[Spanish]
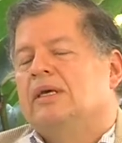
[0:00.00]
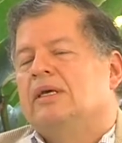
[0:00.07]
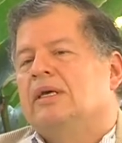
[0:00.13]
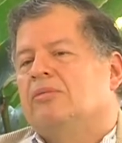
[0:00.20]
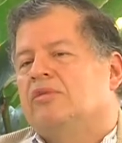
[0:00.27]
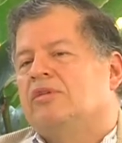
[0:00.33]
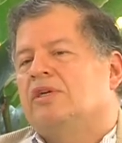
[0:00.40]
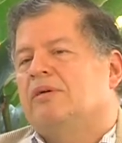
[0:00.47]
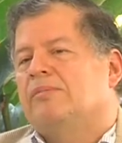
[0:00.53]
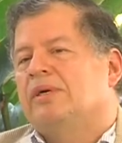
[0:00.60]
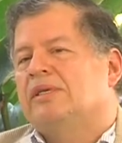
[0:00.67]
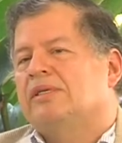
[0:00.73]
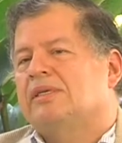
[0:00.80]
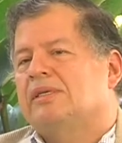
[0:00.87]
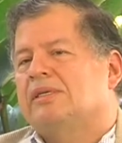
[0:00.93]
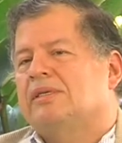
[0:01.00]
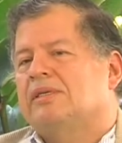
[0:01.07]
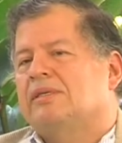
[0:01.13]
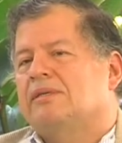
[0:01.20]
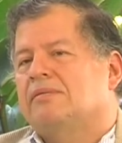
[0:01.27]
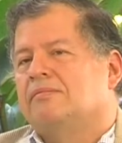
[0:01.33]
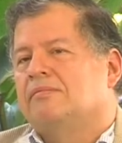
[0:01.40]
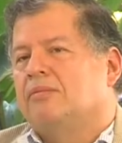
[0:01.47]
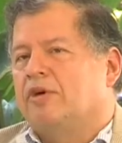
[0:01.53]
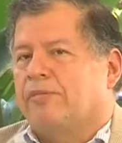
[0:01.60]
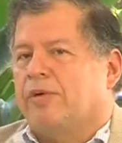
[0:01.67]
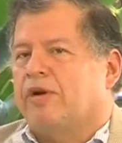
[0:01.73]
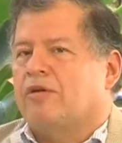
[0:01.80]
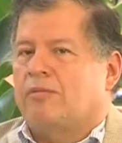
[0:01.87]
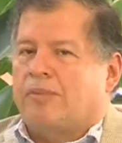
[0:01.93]
Y muchas veces, muy
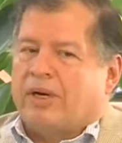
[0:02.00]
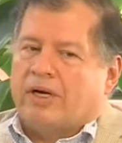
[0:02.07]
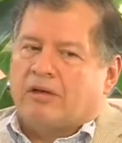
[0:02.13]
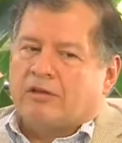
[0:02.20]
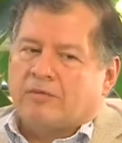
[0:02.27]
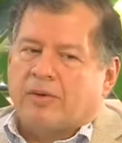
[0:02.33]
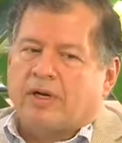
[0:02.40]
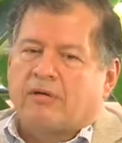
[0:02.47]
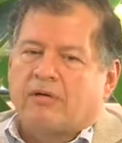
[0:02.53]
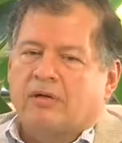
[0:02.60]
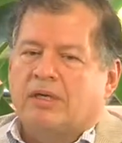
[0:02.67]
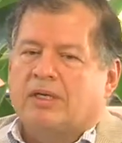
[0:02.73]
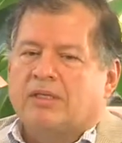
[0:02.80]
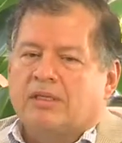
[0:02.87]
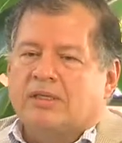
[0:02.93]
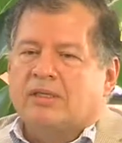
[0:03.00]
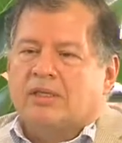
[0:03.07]
preocupados, preguntan si